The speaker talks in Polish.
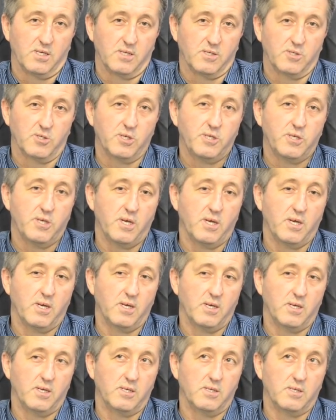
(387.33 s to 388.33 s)
Życie
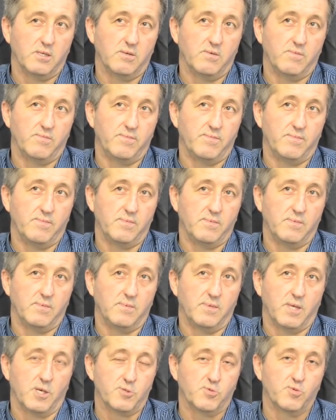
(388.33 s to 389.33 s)

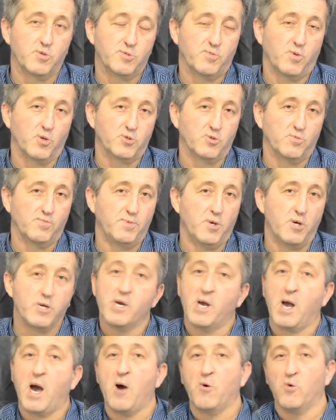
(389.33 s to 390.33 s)
na swój sposób
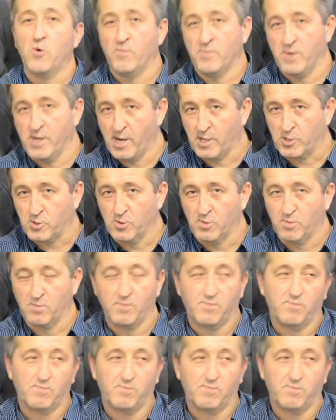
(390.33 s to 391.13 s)
dojechało mnie, jak to